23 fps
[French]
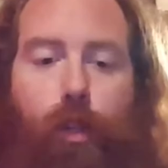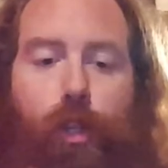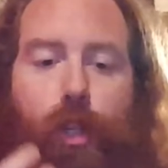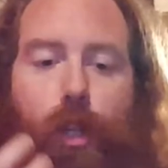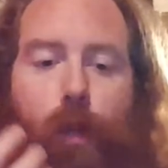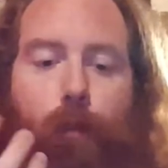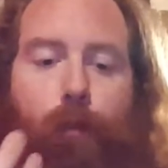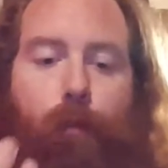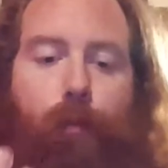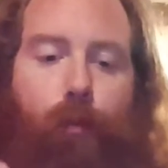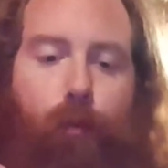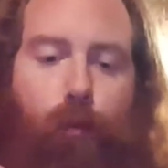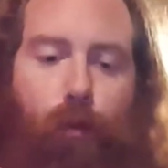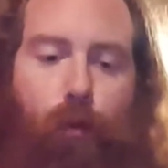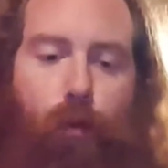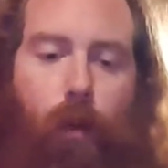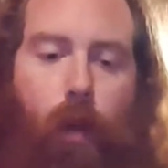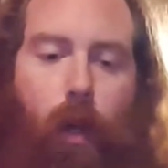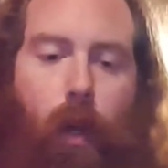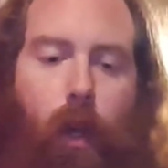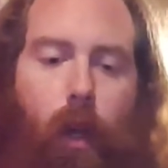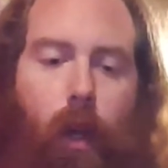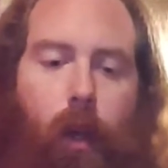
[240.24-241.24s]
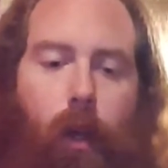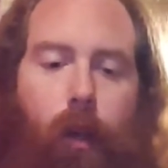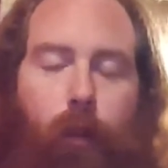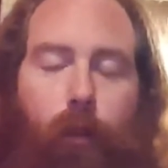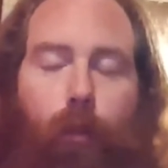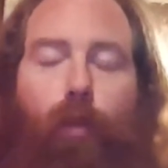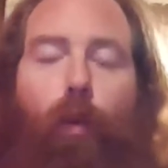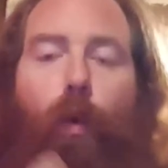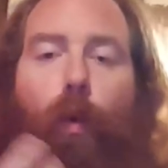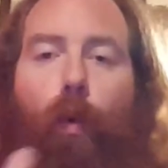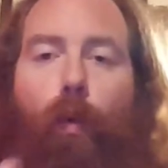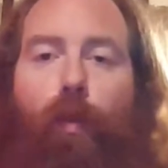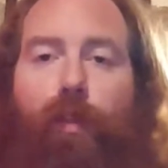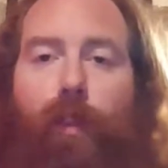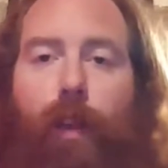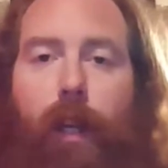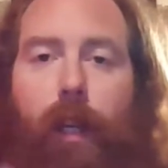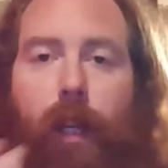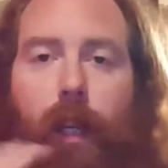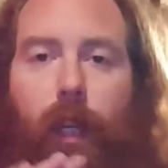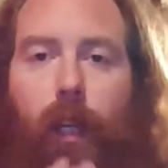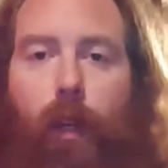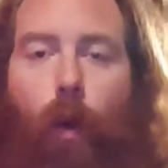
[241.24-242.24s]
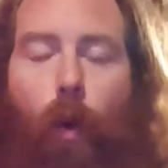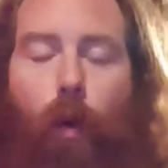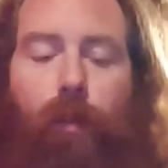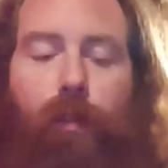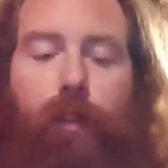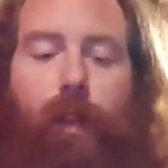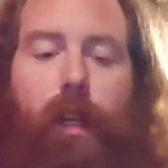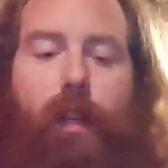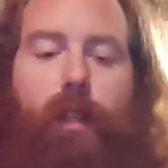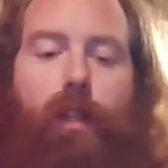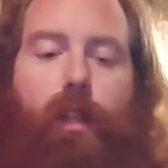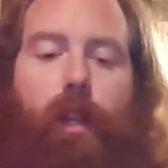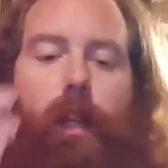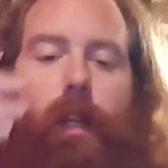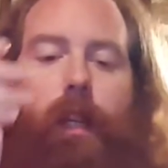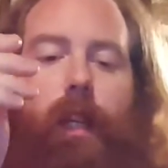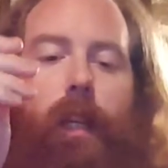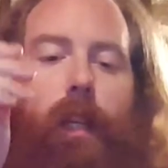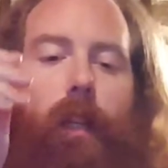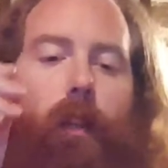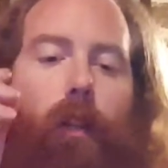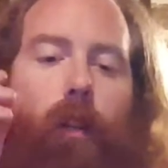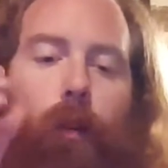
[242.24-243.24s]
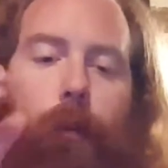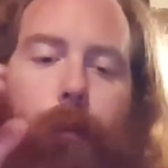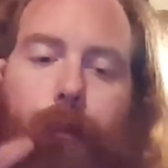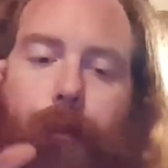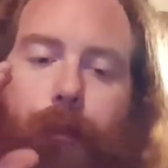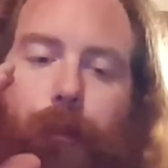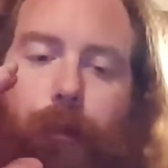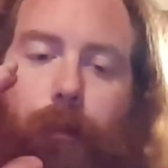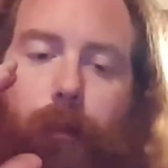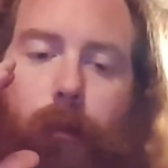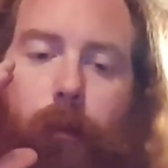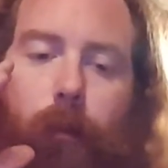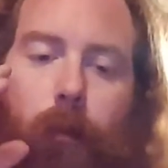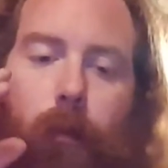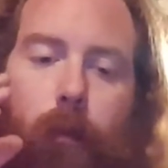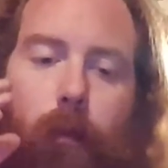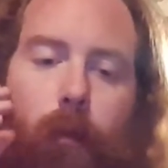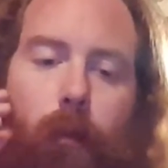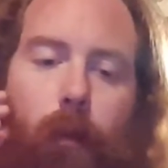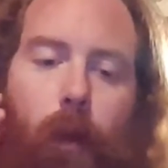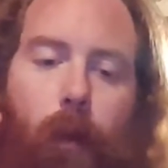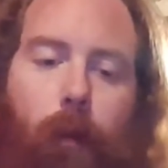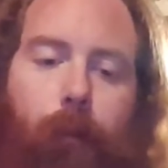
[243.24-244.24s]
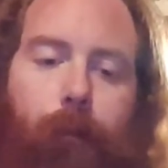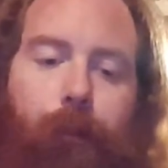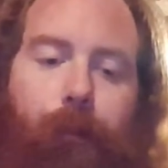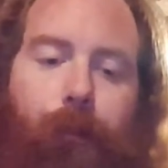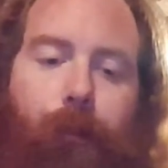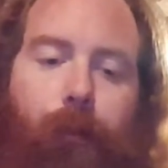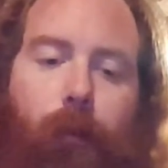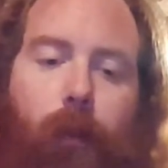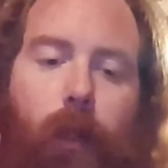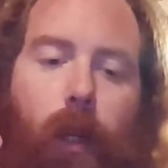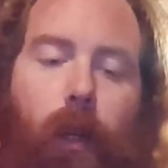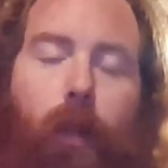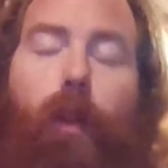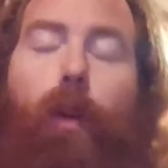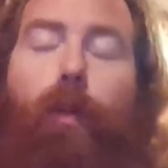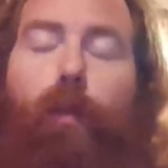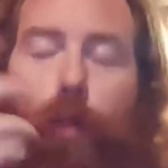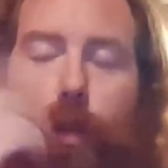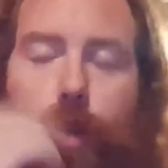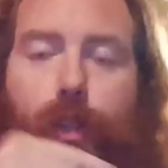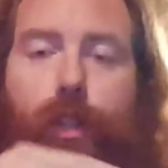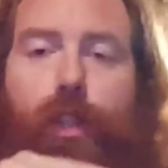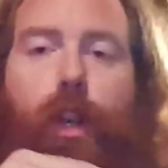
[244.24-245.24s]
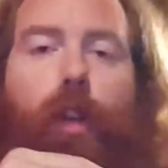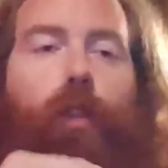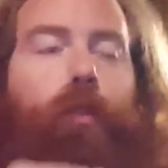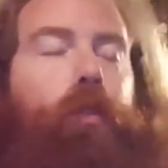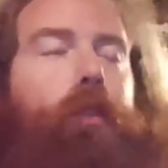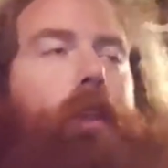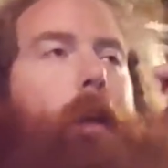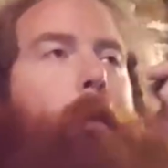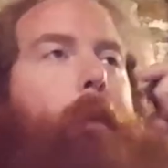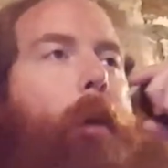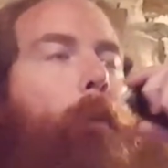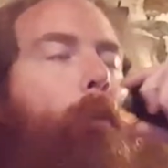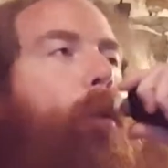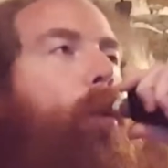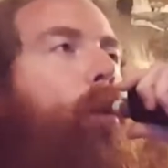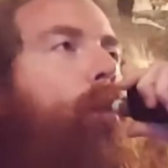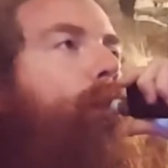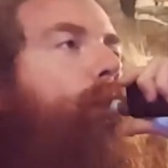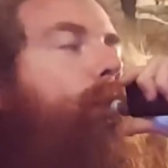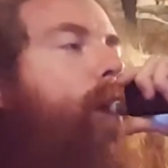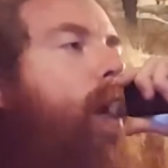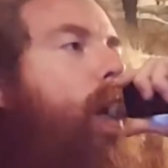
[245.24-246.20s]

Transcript: j'ai pu Trouver qui convenait à ce liquide-là. Donc, je retourne à ma pof.